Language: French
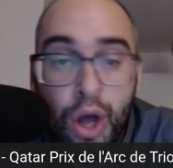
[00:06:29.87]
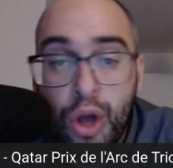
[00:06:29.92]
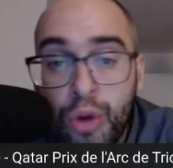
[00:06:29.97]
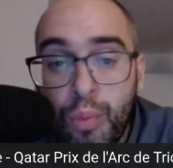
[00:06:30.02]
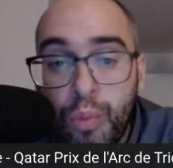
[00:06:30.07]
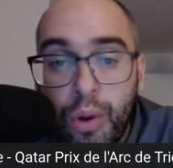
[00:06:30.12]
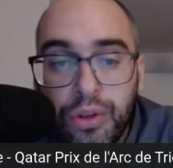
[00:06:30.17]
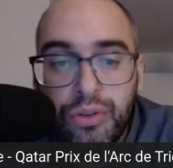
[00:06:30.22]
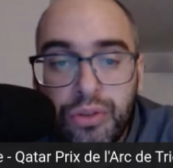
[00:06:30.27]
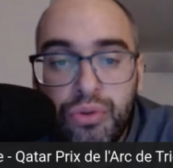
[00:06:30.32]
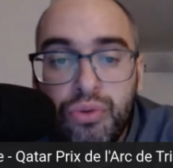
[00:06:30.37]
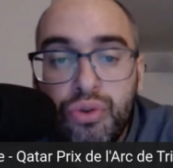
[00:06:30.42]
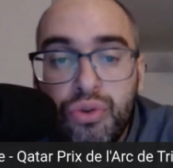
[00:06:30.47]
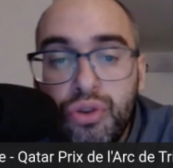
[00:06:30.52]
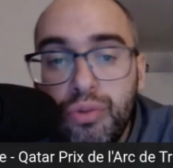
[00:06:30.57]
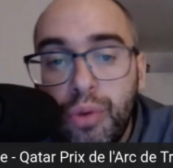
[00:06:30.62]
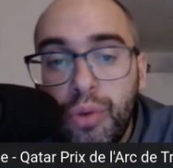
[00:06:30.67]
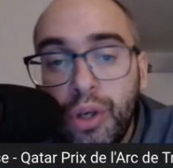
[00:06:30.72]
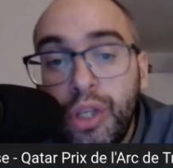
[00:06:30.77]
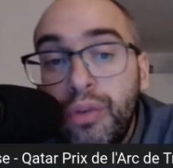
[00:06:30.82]
Bon, c'est une
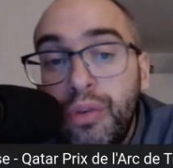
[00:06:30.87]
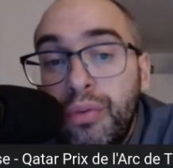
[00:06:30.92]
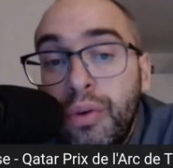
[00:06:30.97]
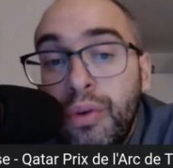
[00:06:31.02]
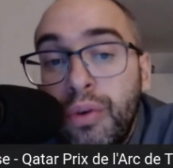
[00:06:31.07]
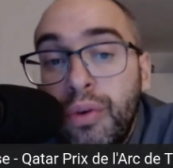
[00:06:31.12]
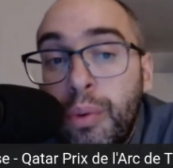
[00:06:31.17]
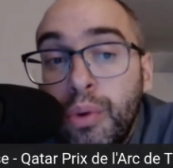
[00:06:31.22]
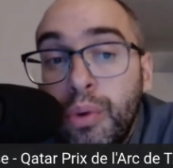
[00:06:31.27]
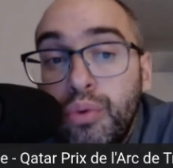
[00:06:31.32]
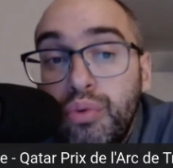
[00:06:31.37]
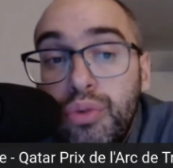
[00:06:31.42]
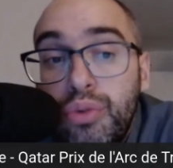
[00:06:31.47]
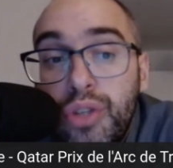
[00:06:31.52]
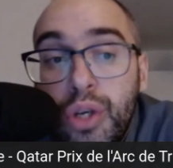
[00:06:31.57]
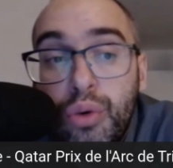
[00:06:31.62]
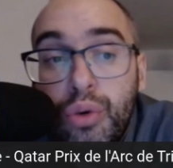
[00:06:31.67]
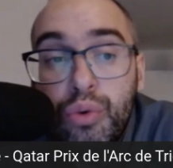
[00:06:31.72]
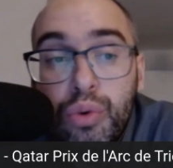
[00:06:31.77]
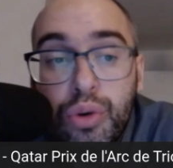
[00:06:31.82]
jument qui fait vraiment toutes
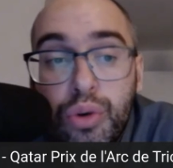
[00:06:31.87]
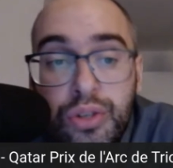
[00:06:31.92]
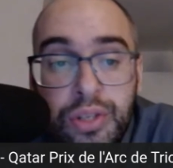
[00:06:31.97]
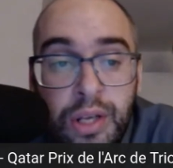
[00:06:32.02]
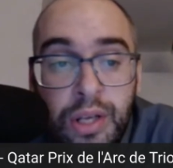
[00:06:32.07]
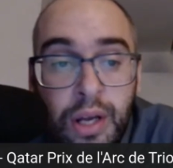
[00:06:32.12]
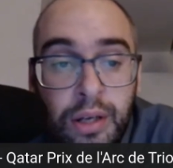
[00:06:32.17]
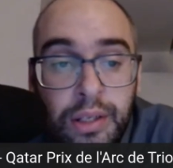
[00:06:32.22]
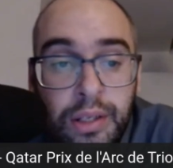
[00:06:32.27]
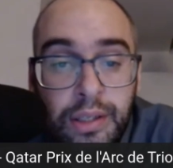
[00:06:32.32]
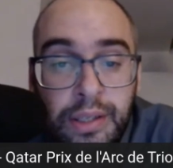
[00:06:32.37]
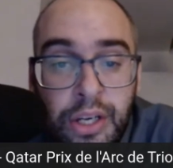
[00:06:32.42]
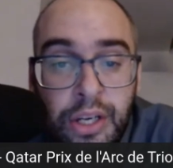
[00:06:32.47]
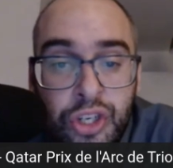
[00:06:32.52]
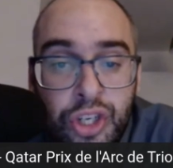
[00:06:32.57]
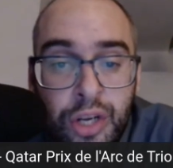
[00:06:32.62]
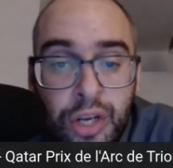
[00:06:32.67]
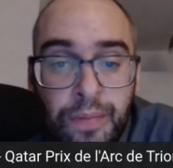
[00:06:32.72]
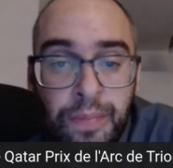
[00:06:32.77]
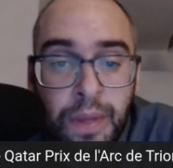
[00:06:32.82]
ses courses, hein. elle est
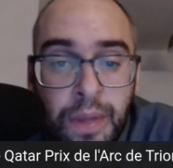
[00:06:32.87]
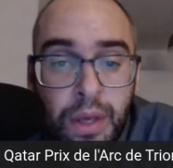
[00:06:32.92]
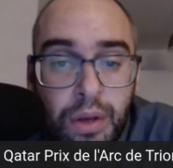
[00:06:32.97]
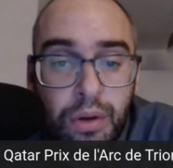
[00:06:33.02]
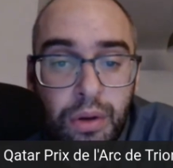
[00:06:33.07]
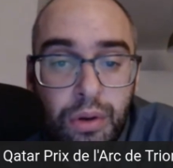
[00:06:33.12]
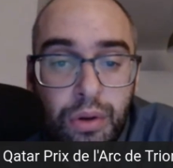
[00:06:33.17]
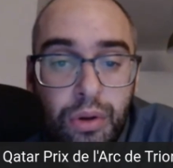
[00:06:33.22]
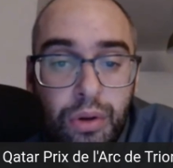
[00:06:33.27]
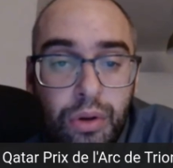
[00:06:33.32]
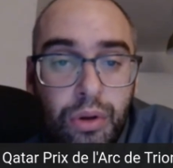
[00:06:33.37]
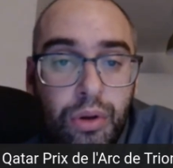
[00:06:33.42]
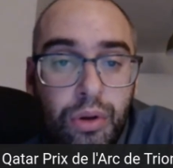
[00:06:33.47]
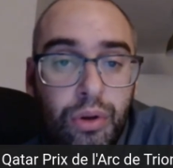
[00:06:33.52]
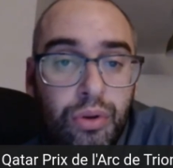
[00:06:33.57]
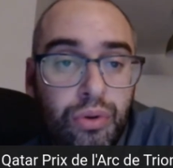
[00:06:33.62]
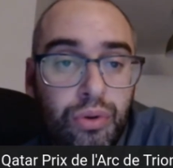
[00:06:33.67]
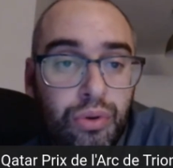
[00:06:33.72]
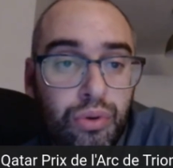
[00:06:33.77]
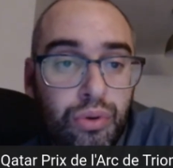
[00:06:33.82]
âgée euh,
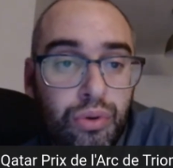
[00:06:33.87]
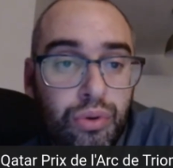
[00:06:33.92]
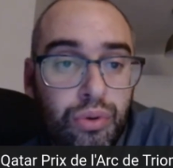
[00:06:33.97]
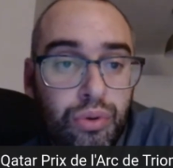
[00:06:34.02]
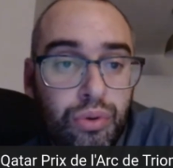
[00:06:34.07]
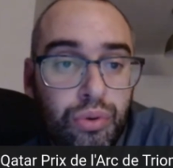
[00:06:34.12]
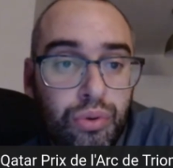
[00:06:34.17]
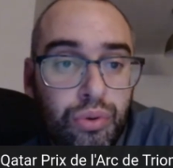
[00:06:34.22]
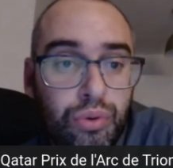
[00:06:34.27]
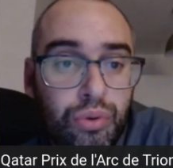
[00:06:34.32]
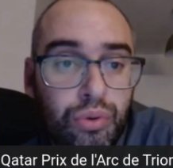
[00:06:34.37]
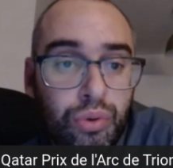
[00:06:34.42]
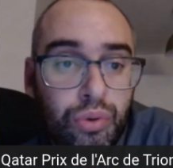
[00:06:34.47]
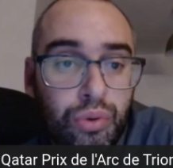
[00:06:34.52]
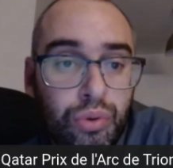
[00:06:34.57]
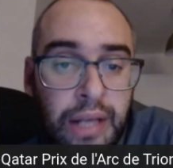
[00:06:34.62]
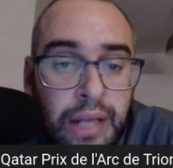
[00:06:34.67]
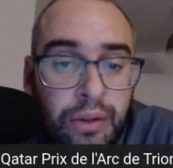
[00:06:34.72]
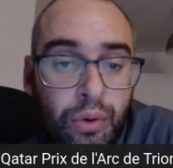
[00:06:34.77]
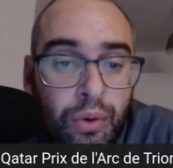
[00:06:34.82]
de, de,
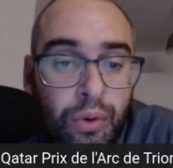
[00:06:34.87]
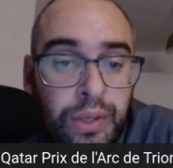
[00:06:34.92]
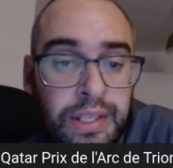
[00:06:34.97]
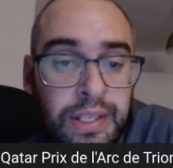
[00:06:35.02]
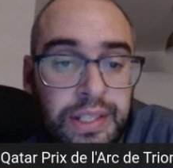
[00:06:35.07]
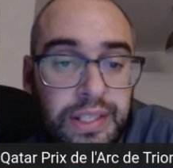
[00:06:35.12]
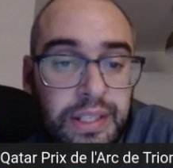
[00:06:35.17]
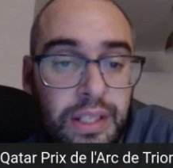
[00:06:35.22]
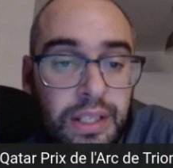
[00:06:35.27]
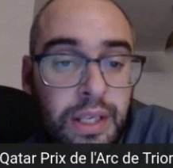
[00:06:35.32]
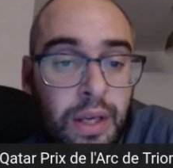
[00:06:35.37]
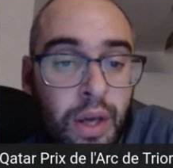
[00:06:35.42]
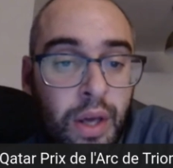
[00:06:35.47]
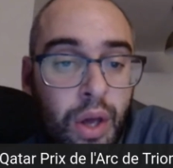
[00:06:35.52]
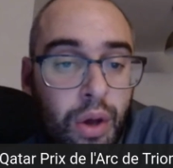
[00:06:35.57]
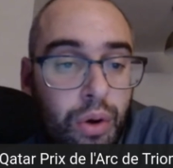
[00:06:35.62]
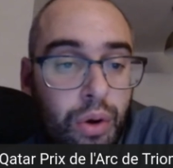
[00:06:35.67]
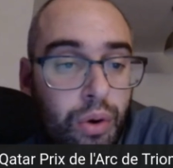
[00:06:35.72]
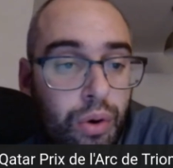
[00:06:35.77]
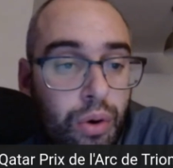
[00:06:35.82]
4 ans ici,
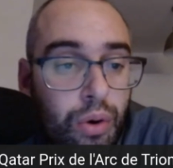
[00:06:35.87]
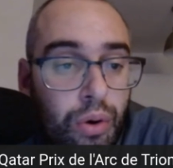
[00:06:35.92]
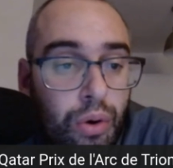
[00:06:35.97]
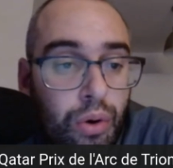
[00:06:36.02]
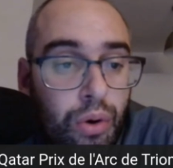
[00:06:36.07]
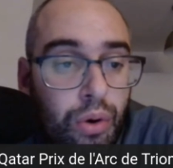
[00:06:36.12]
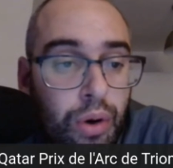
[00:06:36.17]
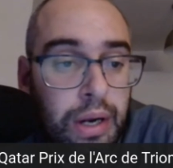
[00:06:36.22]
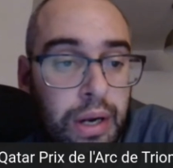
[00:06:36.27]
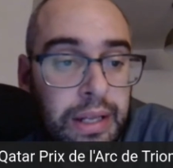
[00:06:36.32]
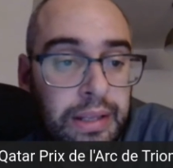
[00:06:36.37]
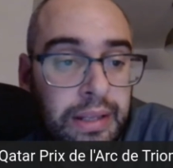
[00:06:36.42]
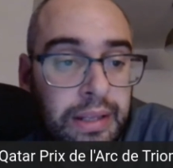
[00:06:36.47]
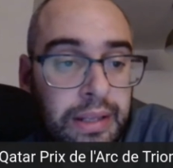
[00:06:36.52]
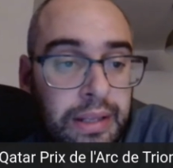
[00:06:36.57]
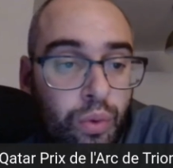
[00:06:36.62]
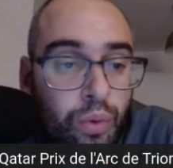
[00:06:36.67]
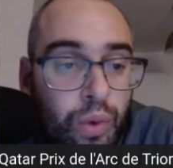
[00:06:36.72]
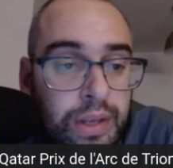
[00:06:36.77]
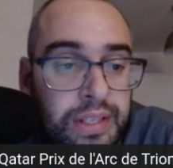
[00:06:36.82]
euh, elle était
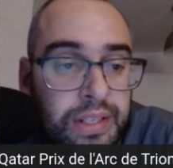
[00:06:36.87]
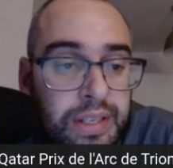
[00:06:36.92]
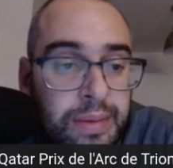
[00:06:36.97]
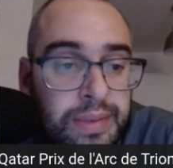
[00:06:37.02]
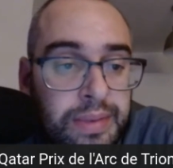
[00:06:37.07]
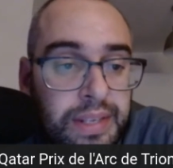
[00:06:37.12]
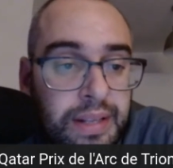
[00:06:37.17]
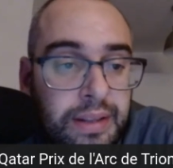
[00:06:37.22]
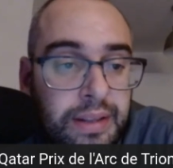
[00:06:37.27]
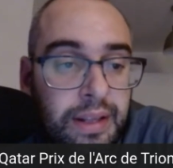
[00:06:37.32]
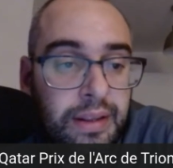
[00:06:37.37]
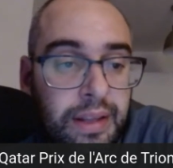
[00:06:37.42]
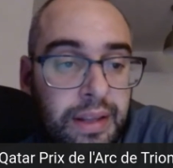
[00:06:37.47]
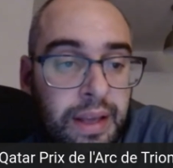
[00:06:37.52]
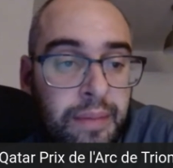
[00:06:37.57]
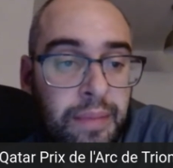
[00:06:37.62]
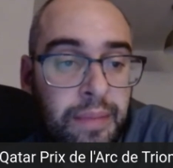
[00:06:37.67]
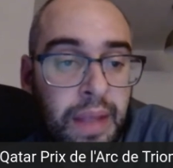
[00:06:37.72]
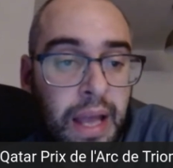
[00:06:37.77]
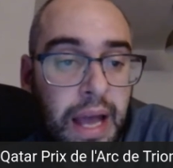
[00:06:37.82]
troisième cet
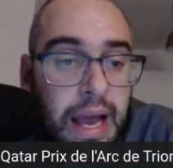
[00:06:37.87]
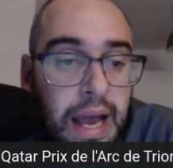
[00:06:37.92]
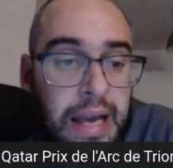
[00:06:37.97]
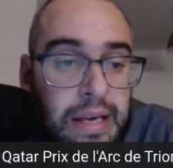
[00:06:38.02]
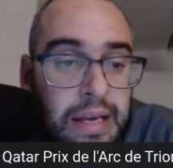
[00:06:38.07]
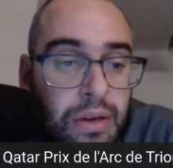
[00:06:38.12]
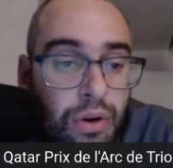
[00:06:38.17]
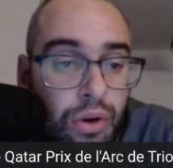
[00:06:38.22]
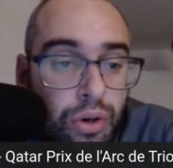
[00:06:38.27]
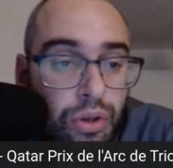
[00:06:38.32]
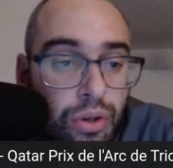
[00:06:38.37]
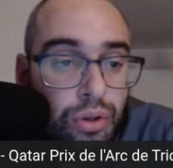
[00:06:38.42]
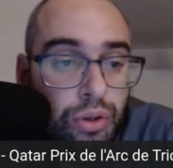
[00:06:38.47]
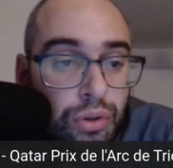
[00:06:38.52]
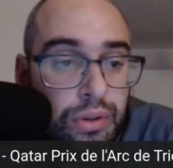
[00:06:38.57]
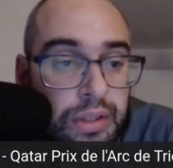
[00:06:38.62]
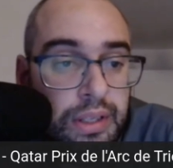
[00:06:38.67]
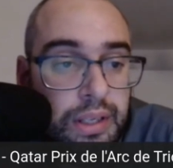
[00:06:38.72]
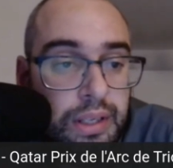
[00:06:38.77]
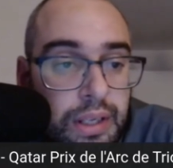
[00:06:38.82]
été à York
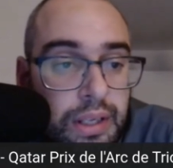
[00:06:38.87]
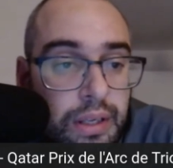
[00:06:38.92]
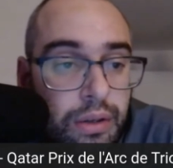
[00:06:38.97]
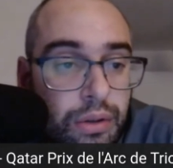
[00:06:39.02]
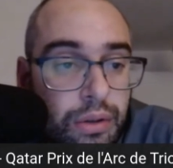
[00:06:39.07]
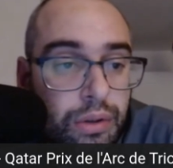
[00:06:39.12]
des